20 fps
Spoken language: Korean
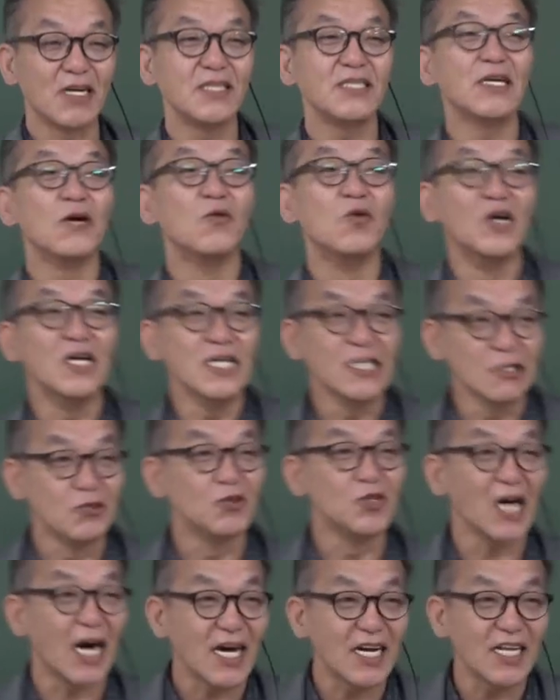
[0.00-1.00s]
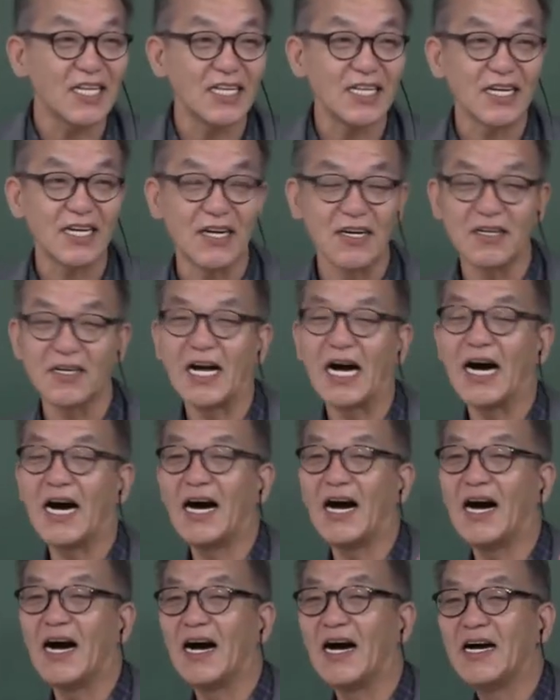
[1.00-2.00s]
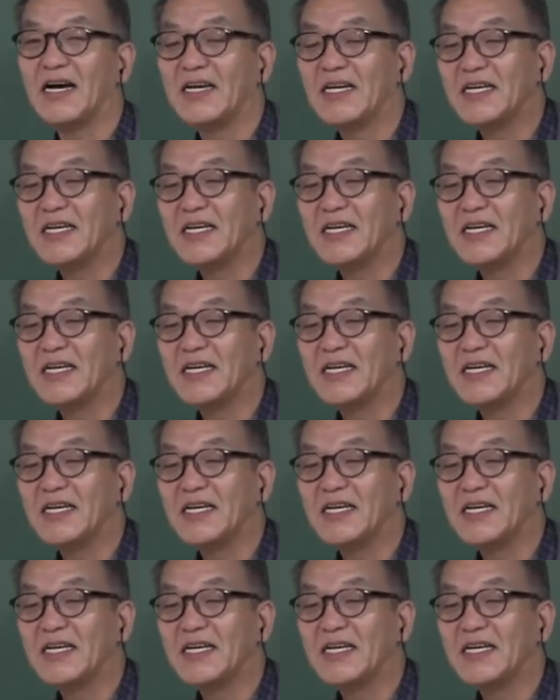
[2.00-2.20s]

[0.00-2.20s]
근데 원리는 우리 알아야 되잖아요. 아,